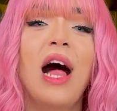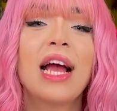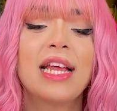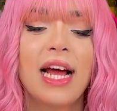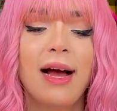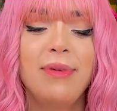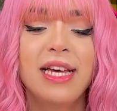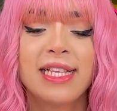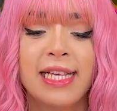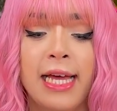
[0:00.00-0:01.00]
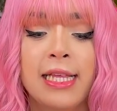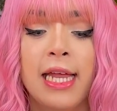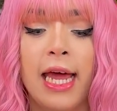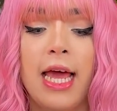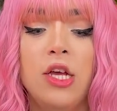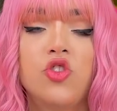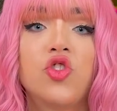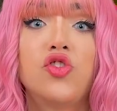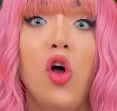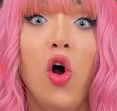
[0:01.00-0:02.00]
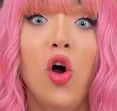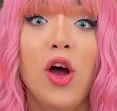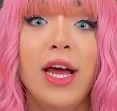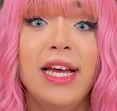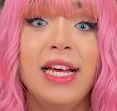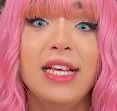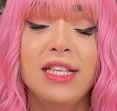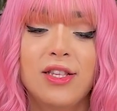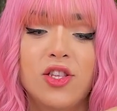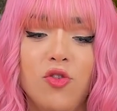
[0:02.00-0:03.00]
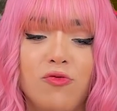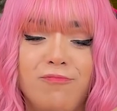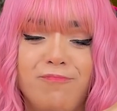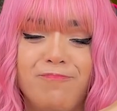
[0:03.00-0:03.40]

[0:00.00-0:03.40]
lacre na cabeça, então. 3, 2, 1.